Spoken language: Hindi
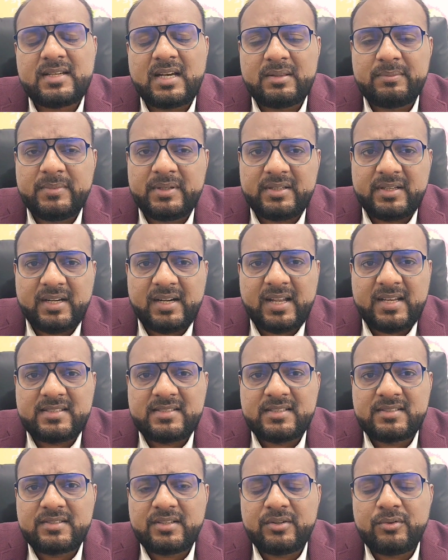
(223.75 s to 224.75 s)
साथ में ट्रेड
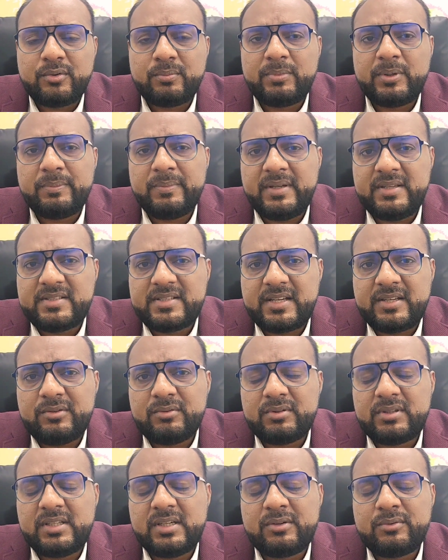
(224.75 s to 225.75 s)
लाइसेंस की कॉपी भी चाहिए
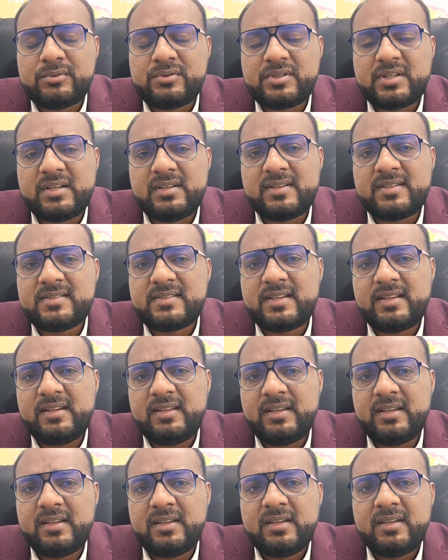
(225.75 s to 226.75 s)
होती है कुछ कंट्रीज़ के
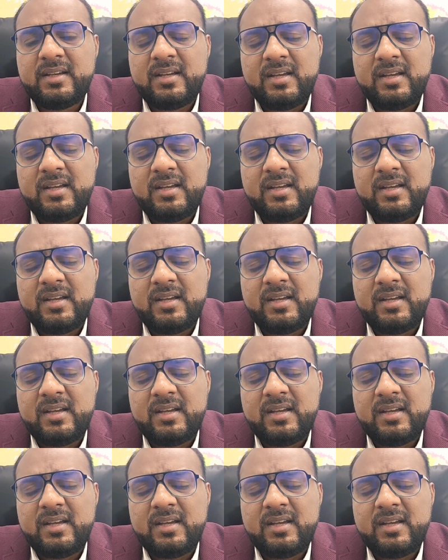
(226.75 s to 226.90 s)
लिए